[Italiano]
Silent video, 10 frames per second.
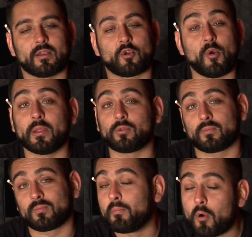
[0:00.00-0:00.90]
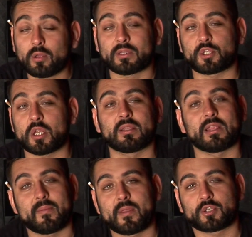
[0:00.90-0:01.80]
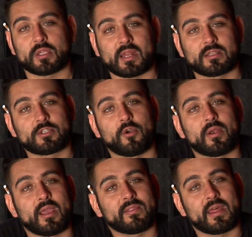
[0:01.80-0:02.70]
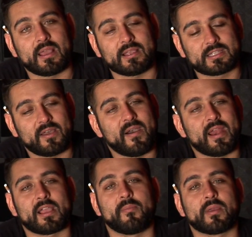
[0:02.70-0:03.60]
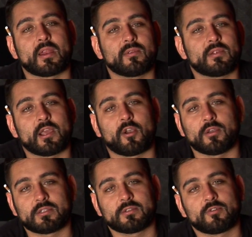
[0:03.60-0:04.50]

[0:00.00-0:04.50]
come molta gente della mia generazione, andare a scavare, a capire le cose.